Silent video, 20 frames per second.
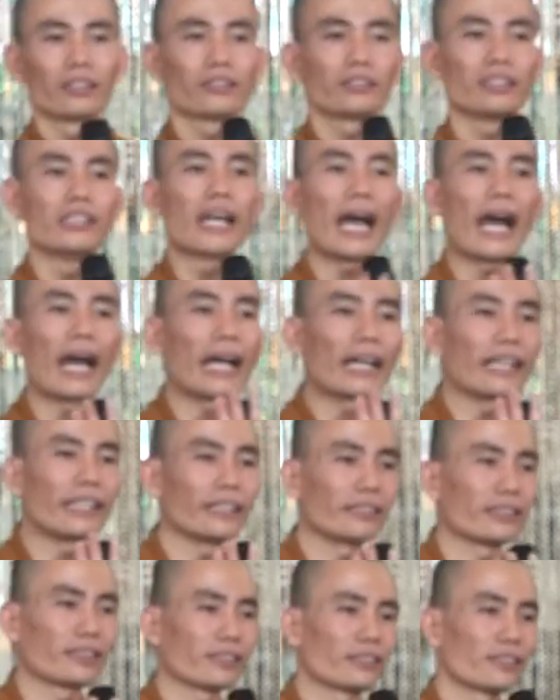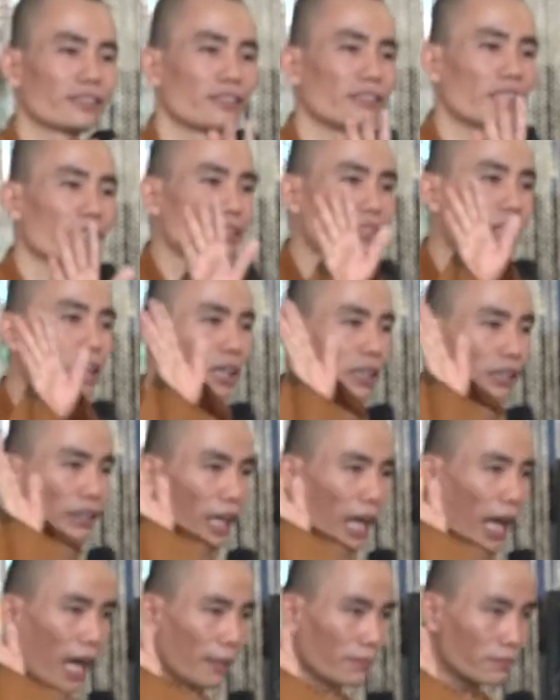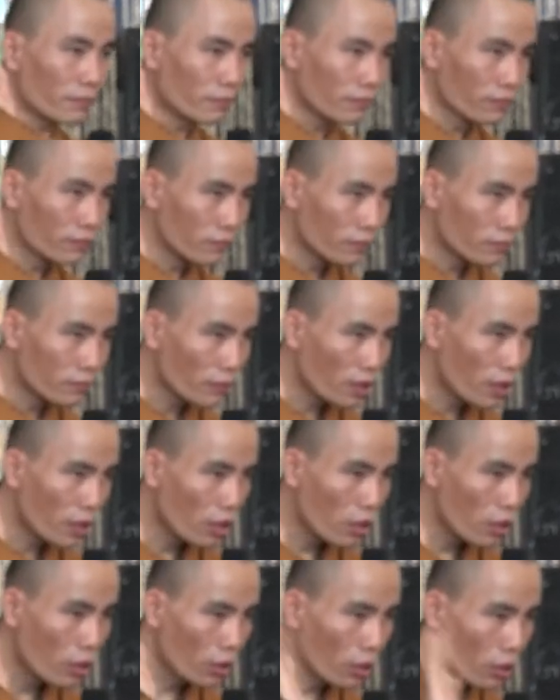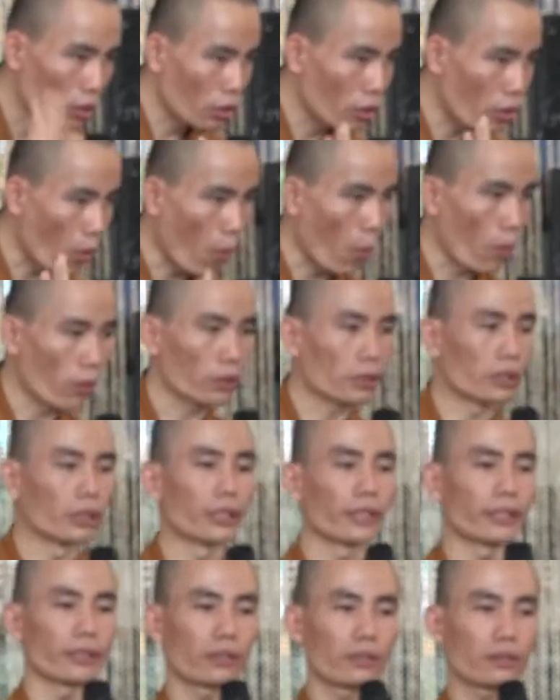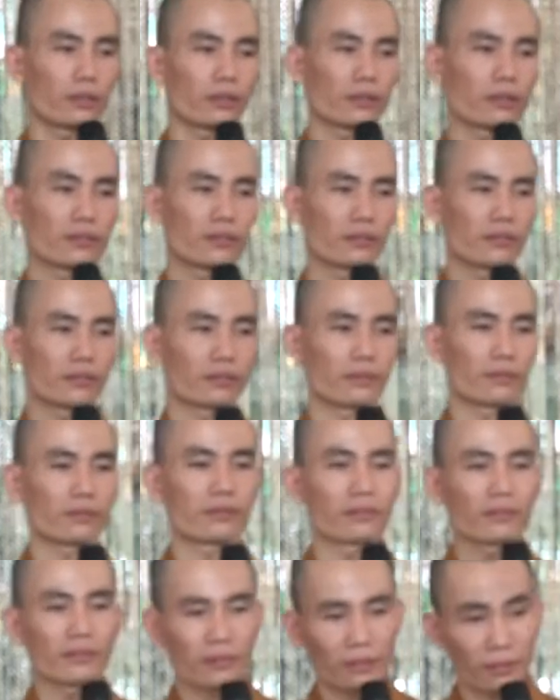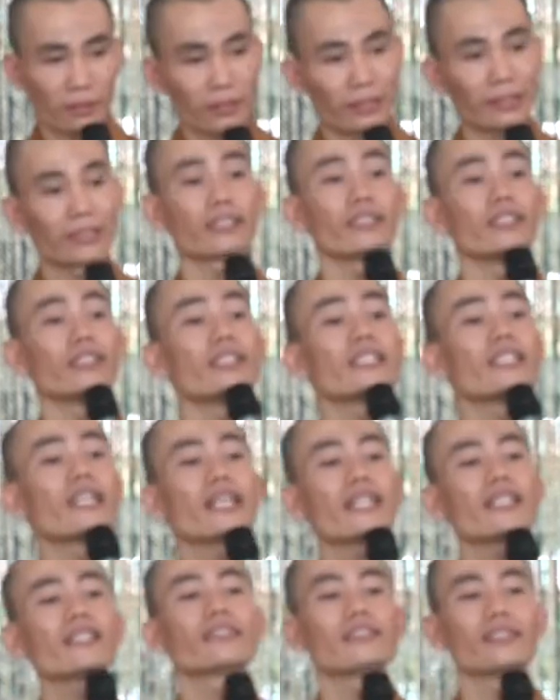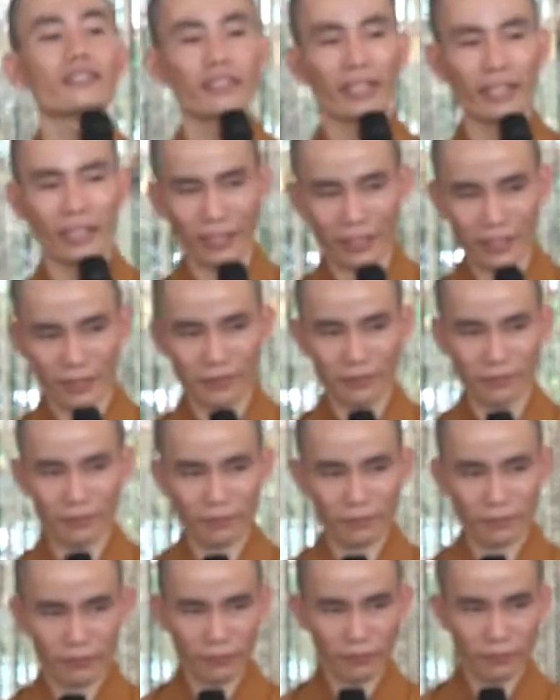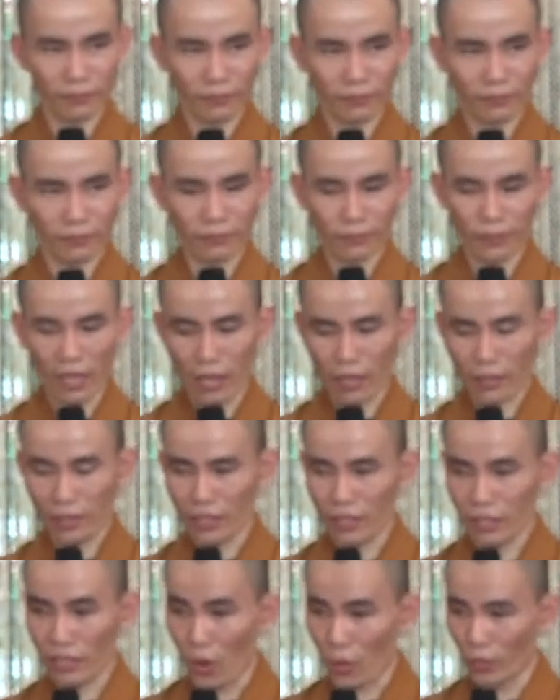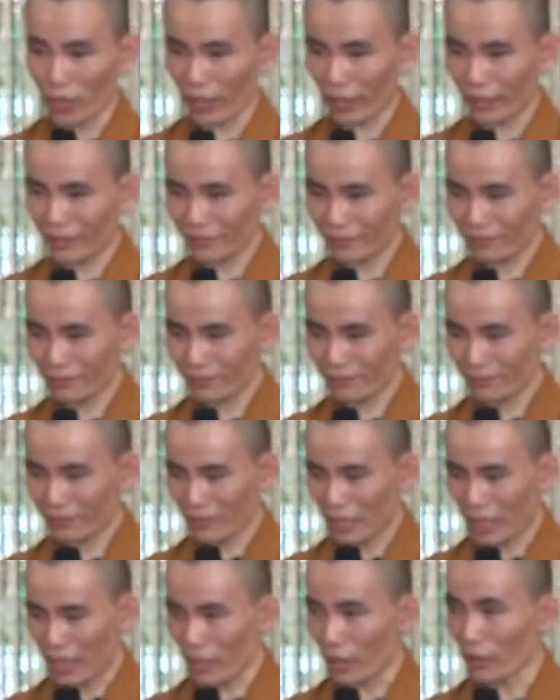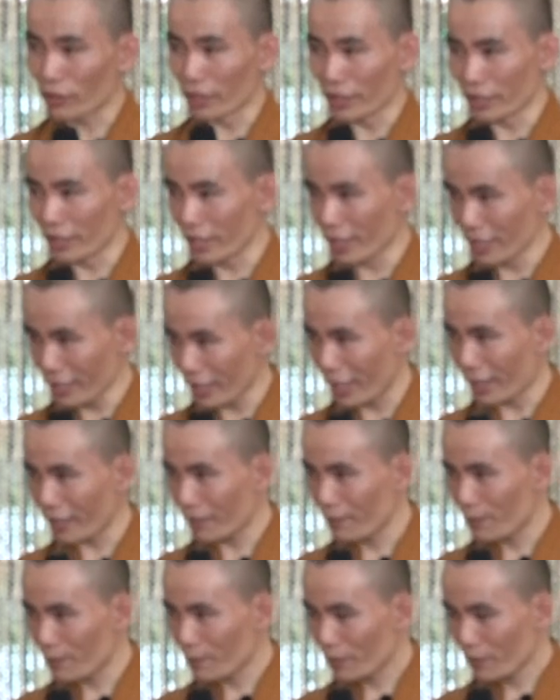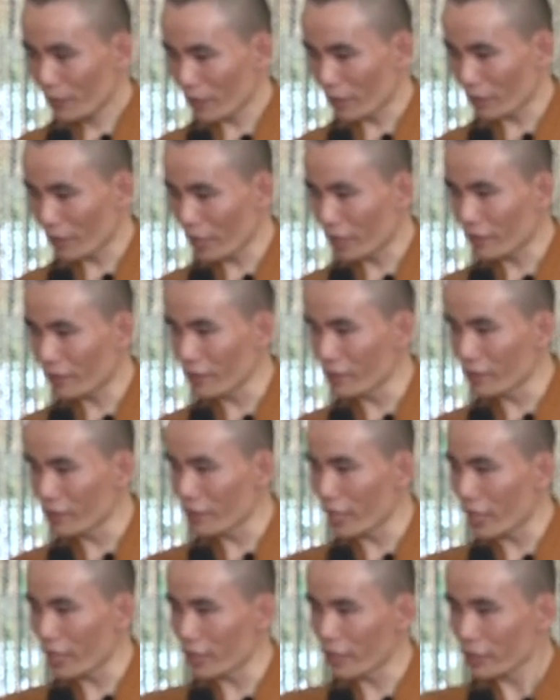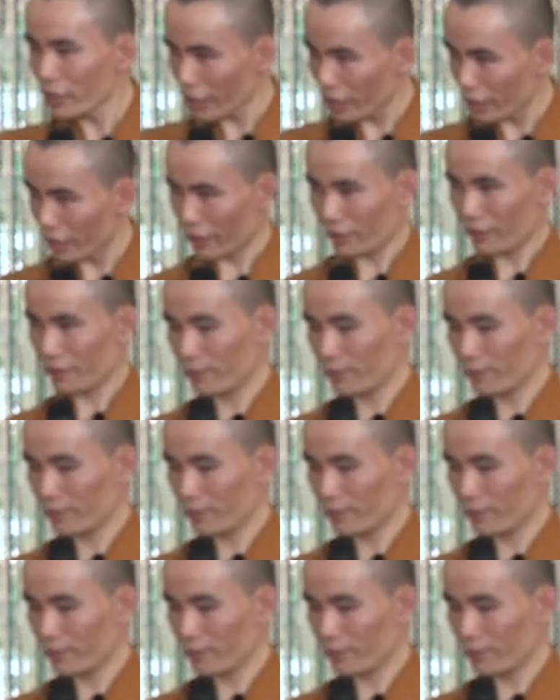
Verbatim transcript: Thứ hai là đừng làm khổ người. Thì giữ giới là giữ vậy đó. Ví dụ nè, con giữ giới nha, con đi từ đây đến kia,